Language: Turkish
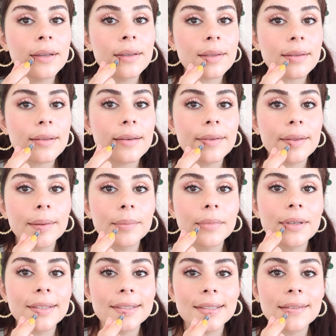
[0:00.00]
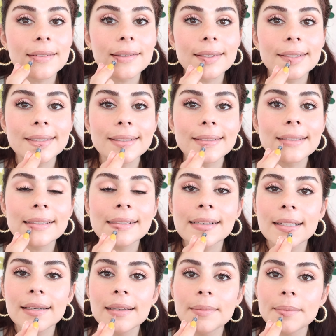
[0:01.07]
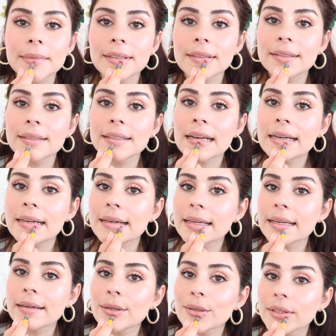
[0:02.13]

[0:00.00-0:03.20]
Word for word: en sevdiğim kesinlikle dudak kalemlerinden renk